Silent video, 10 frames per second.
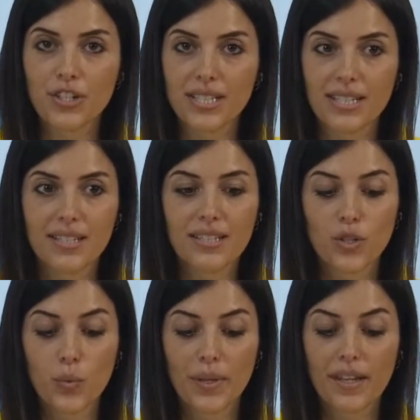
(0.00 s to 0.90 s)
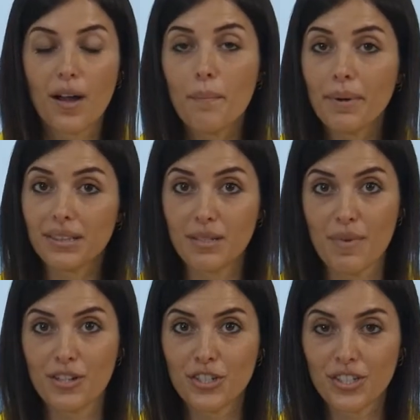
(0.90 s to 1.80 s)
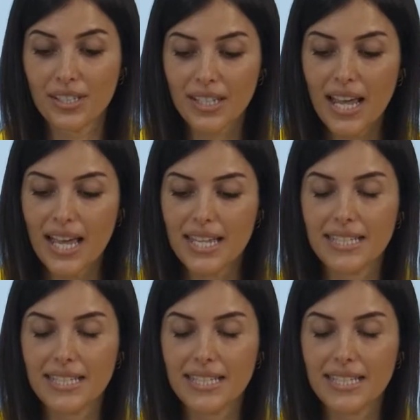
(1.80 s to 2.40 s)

Aquí les muestro un sensor de presión